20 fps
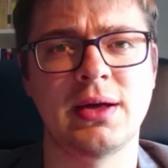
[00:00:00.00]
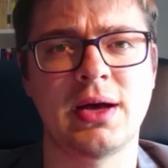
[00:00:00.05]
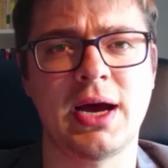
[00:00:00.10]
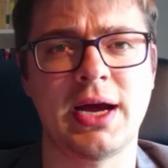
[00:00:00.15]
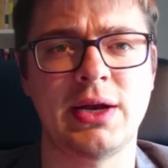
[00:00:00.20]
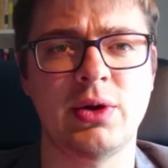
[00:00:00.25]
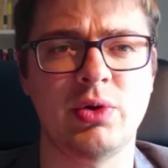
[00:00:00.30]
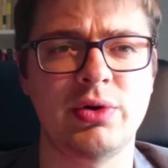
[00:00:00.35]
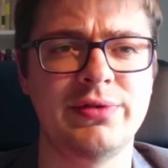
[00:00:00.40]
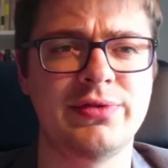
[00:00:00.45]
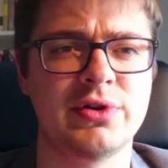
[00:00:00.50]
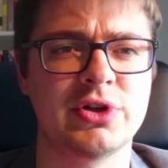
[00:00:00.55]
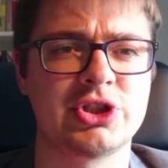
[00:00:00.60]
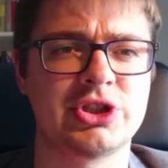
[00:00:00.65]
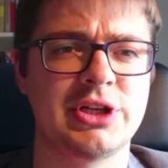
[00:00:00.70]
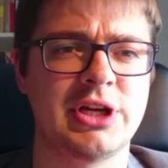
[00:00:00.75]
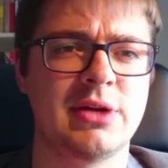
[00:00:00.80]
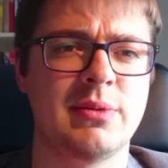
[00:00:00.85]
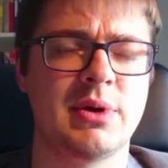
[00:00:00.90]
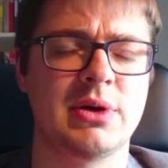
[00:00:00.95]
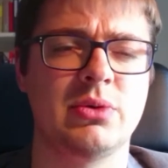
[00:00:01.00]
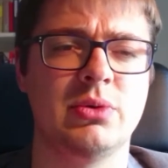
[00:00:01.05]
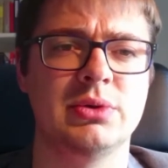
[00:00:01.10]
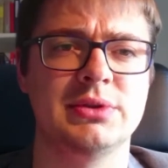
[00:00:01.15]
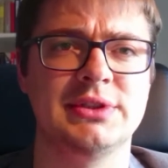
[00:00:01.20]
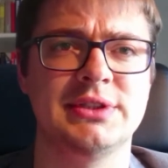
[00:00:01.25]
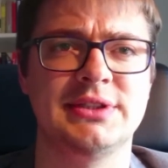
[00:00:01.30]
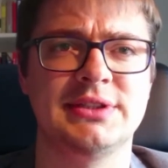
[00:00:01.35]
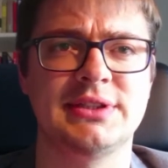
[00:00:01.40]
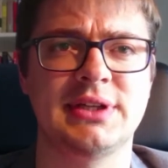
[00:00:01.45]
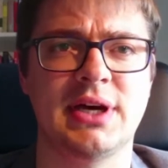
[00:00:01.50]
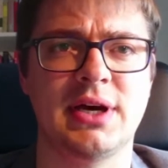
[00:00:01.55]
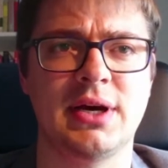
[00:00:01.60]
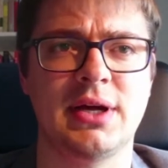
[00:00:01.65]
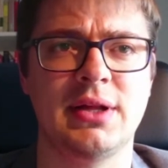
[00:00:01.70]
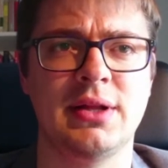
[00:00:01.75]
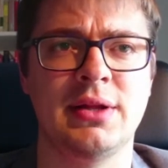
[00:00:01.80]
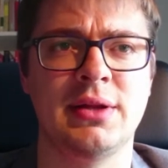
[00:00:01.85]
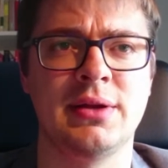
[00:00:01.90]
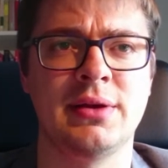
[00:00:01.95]
Eine unvorstellbar große
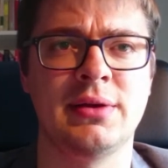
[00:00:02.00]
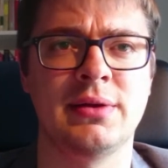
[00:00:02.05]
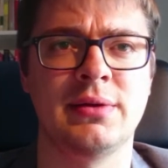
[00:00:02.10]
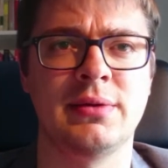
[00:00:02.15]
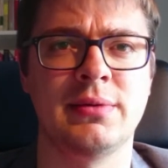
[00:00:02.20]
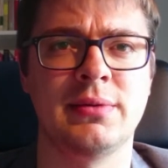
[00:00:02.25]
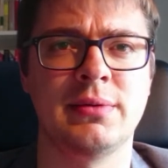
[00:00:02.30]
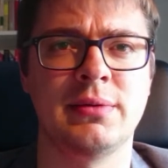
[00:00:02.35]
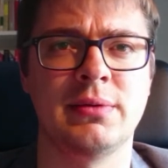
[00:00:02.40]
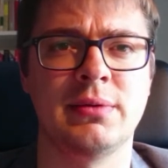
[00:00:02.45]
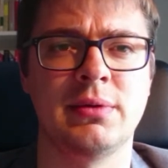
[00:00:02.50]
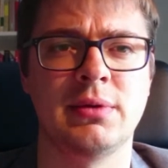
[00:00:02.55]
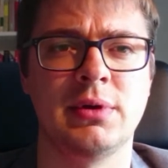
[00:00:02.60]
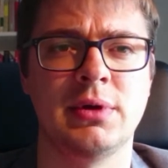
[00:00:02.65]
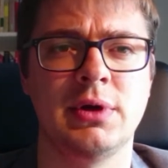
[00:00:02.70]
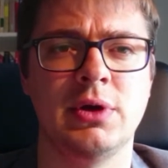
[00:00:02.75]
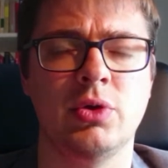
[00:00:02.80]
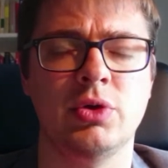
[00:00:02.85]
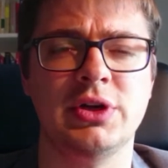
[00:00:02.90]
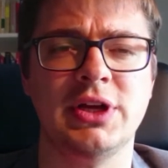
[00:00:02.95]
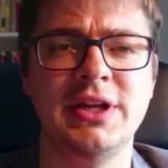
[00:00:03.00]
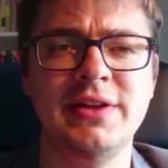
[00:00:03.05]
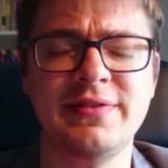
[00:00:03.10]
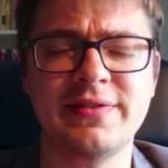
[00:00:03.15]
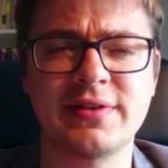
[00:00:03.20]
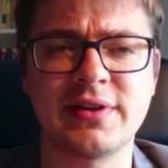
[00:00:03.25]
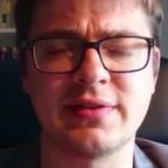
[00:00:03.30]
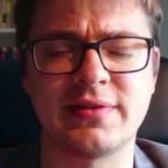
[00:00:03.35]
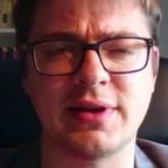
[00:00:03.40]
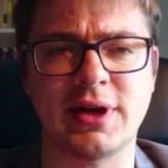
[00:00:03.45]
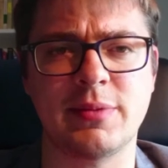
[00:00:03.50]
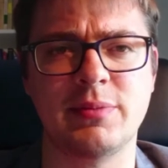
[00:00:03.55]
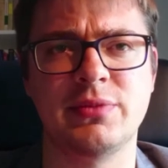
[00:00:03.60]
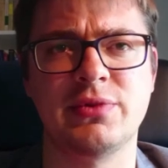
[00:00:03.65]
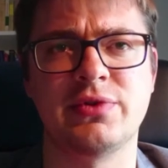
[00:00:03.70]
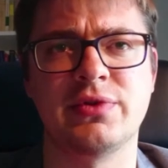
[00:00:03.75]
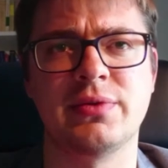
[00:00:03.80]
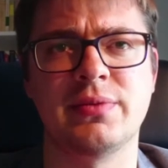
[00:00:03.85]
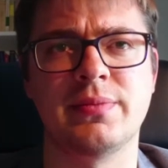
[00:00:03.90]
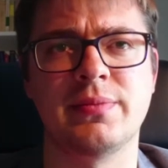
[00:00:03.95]
Zahl. Und
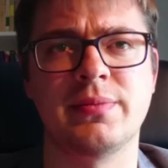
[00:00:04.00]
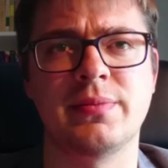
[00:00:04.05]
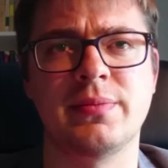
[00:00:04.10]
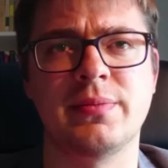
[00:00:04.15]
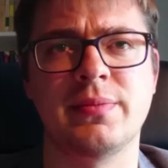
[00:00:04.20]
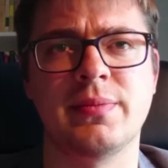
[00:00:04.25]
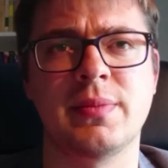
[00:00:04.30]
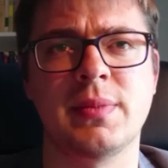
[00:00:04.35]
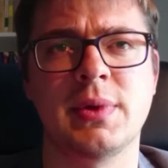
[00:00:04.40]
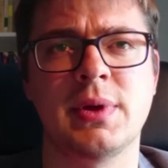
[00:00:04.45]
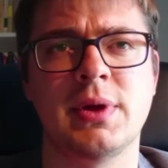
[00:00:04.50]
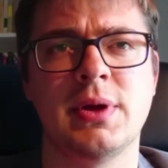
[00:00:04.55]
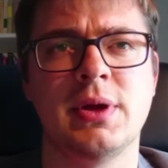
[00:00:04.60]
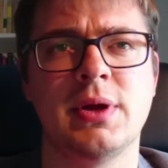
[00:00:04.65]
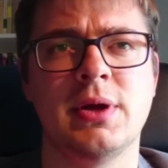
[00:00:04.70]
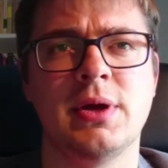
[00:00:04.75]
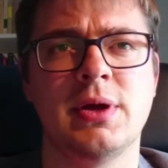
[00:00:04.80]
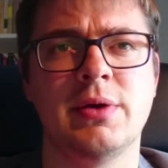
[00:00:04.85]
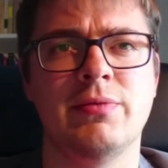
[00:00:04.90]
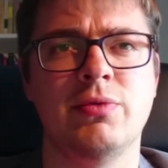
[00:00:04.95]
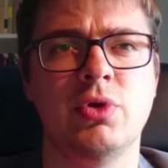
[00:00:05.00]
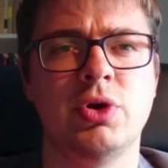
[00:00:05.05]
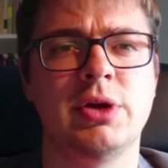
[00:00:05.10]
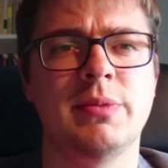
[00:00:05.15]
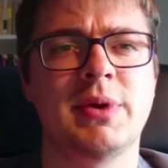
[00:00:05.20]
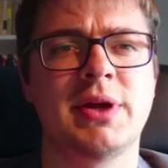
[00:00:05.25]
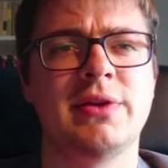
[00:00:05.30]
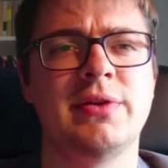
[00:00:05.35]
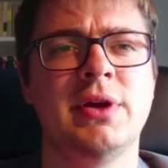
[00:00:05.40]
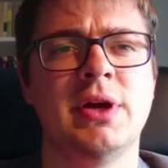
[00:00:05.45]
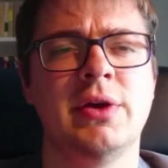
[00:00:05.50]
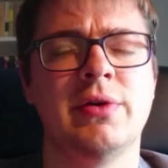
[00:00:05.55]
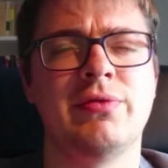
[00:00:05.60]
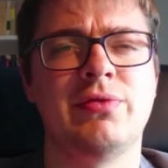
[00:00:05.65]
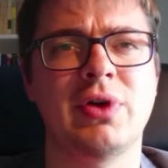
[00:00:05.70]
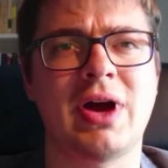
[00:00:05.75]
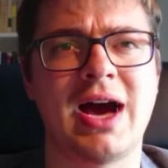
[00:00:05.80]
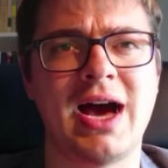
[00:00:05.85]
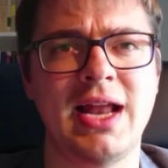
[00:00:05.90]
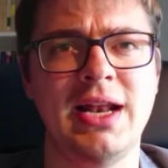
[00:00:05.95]
insgesamt würde man
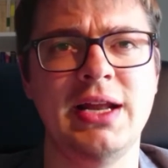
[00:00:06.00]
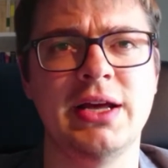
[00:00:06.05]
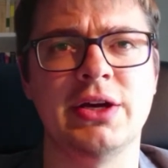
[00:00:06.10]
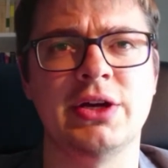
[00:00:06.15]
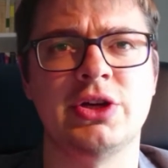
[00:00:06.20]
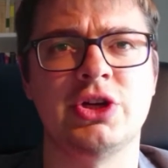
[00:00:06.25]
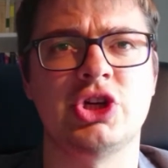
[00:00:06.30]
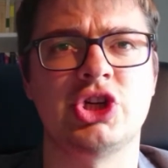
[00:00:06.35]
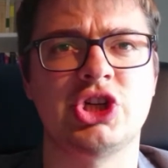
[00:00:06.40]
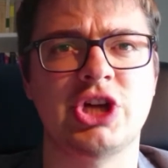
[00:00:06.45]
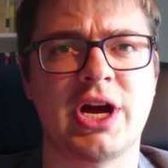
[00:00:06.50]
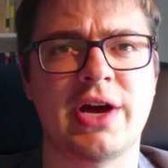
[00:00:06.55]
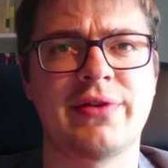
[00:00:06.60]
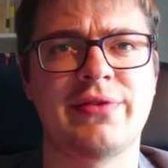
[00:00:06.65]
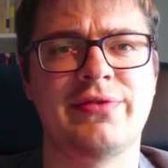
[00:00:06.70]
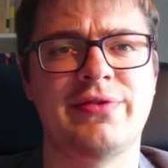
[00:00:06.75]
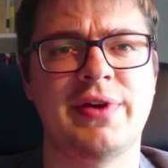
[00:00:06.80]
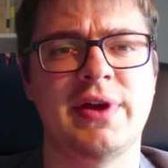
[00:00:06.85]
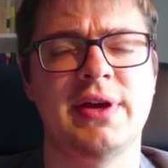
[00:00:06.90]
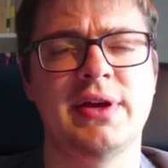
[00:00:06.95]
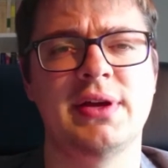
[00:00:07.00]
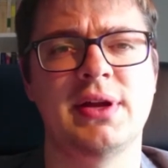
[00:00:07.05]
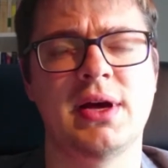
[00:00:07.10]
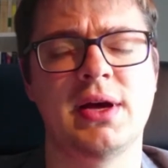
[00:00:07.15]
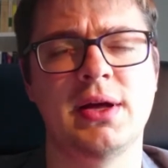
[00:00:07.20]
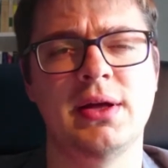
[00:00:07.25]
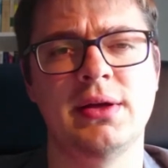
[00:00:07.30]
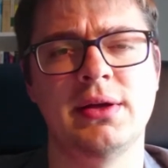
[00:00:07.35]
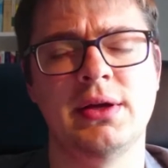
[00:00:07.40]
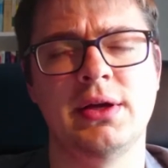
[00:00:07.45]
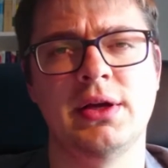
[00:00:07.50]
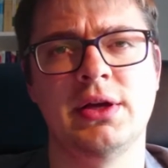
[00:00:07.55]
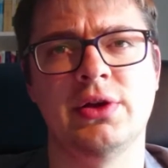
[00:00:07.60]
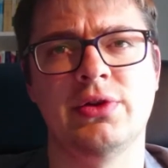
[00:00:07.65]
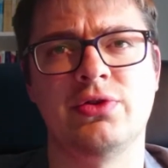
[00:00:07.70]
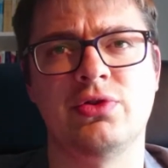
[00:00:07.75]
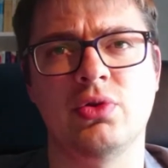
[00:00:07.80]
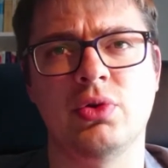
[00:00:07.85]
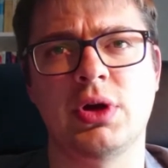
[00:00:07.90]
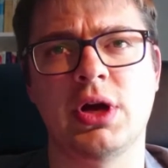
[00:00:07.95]
für alle Schachfelder
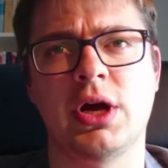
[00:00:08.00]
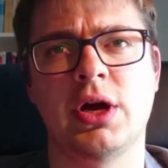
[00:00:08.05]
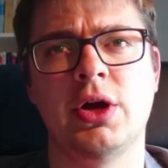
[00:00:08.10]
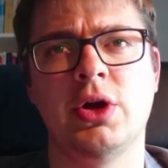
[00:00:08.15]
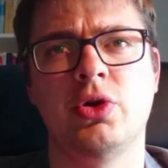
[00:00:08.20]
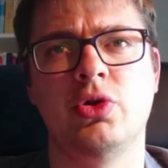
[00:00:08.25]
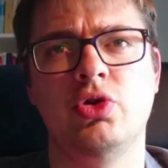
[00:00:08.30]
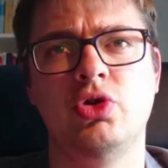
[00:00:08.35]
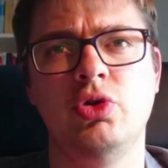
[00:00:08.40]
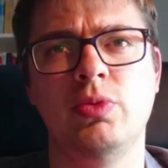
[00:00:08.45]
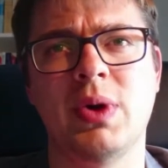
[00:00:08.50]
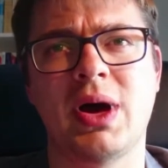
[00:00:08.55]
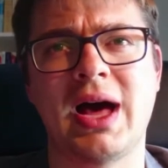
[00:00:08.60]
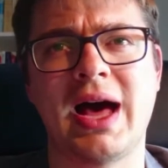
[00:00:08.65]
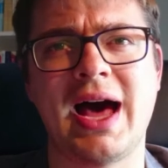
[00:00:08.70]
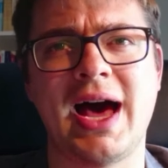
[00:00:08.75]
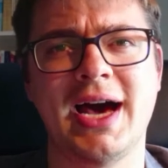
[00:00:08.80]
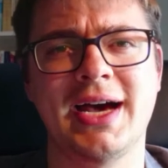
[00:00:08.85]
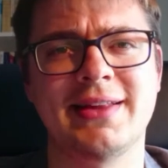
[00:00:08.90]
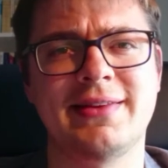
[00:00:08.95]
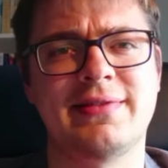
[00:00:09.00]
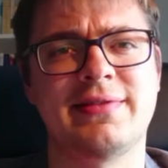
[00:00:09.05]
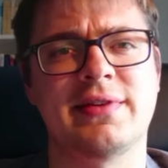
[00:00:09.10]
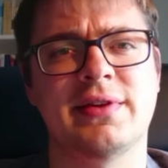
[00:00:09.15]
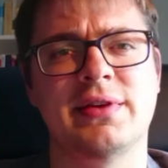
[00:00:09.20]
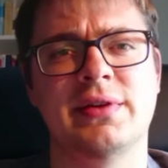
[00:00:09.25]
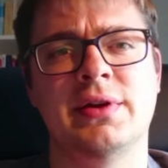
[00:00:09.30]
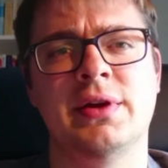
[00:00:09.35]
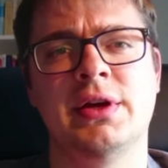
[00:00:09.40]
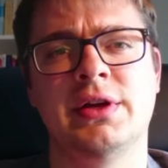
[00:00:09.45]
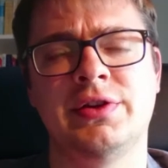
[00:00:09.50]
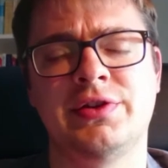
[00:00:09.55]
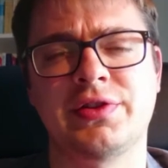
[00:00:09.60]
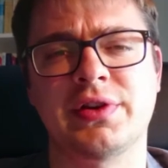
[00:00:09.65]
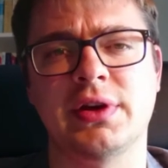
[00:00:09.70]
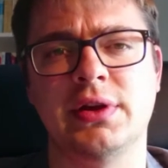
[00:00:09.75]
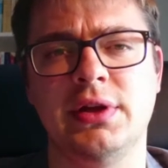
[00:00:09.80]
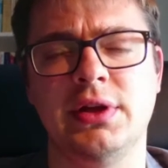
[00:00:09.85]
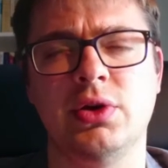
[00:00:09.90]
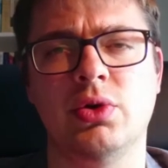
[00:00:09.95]
sogar über 18
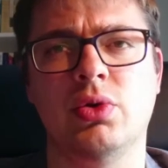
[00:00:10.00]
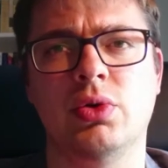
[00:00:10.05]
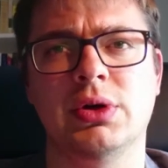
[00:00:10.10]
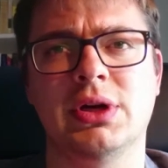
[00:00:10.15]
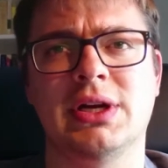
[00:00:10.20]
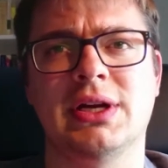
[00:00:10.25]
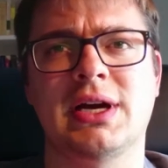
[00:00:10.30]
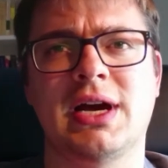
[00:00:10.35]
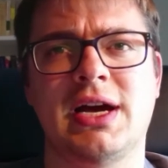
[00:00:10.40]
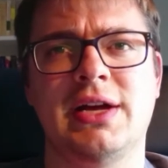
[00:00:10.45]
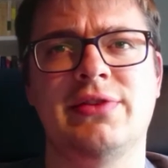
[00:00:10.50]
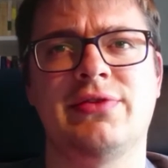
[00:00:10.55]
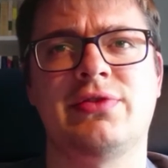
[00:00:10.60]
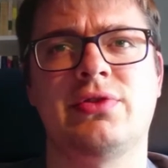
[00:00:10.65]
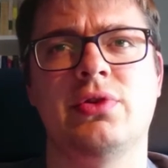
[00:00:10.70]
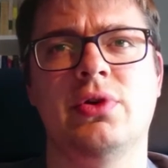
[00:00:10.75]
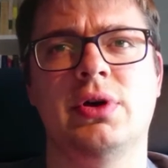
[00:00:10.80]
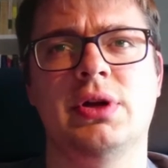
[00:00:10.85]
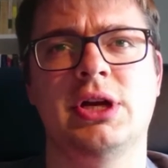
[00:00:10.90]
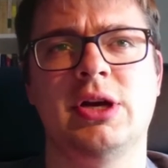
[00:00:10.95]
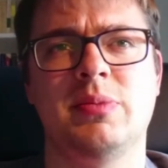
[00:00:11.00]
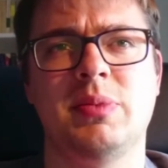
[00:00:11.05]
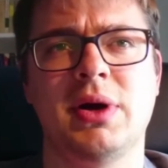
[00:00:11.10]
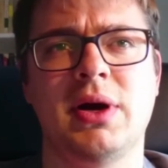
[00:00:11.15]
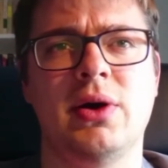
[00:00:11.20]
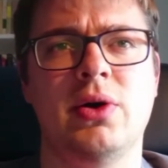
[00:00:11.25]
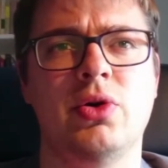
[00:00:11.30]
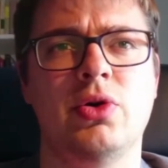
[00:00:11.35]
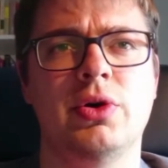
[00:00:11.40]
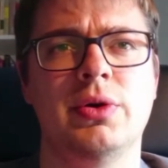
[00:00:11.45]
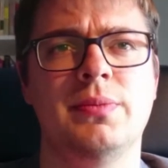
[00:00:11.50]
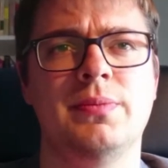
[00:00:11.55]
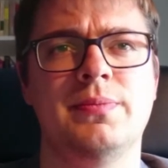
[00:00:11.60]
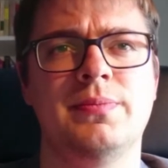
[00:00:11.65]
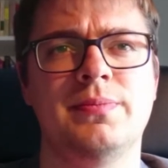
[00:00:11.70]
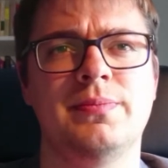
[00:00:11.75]
Trillionen Reiskörner brauchen.